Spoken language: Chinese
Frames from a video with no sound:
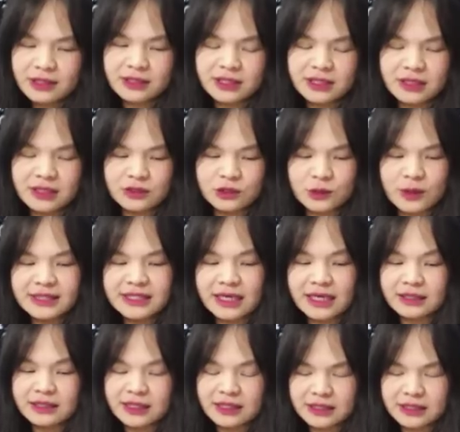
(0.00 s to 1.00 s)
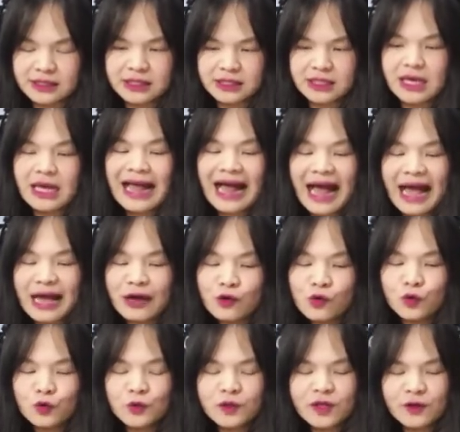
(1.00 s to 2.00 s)
的这个团长也是韩
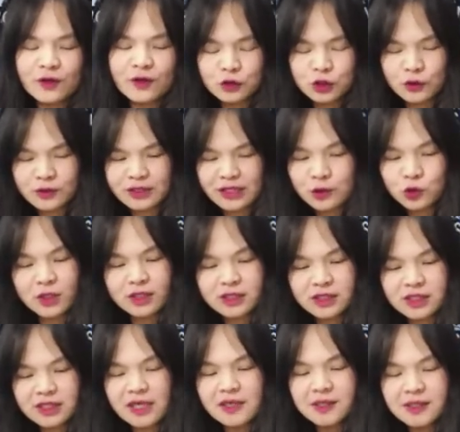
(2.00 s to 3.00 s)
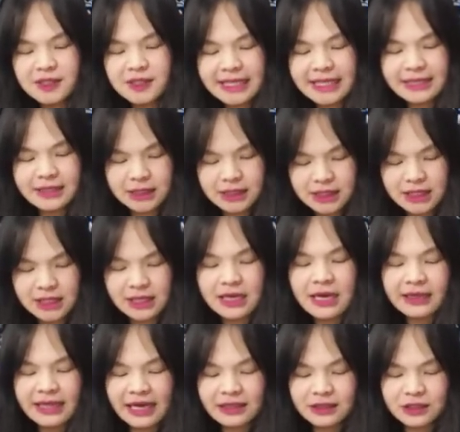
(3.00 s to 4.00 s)
国瑜的副手人选张善政，
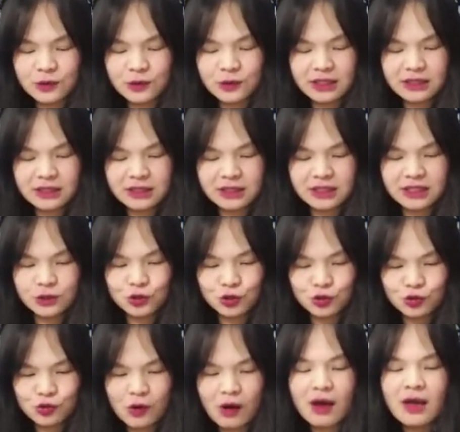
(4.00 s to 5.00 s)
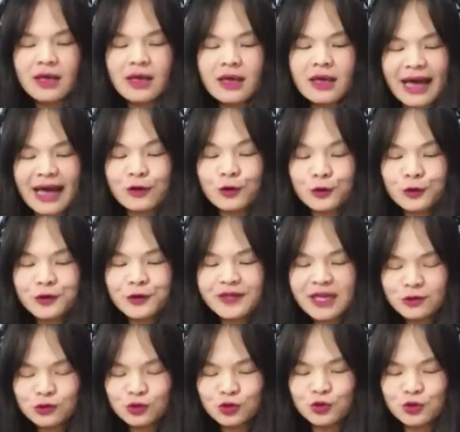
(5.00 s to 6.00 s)
他昨天直接说韩国瑜
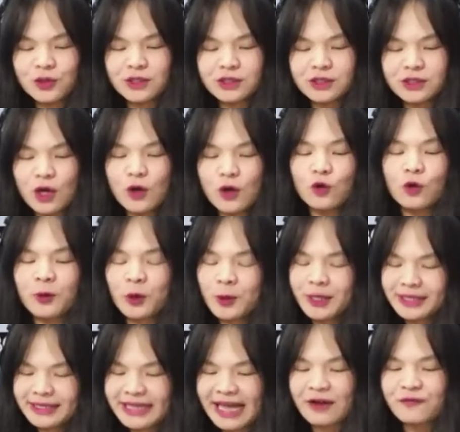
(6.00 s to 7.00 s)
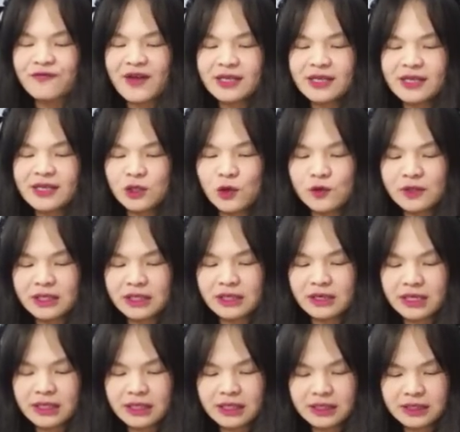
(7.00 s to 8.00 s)
当选之后，我们会大翻修，一
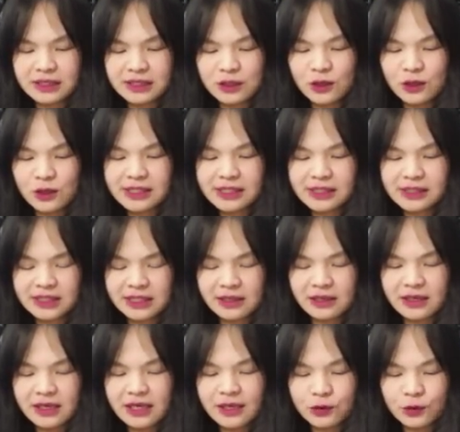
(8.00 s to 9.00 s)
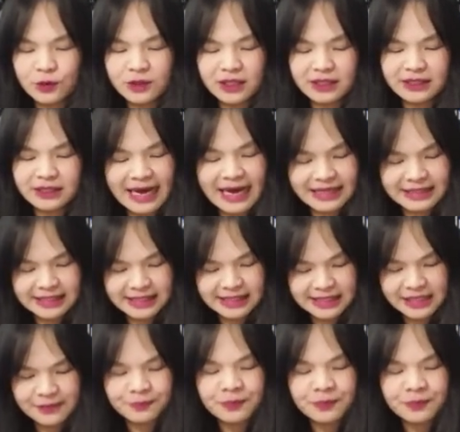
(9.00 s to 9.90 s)
利一修进行更多的谈。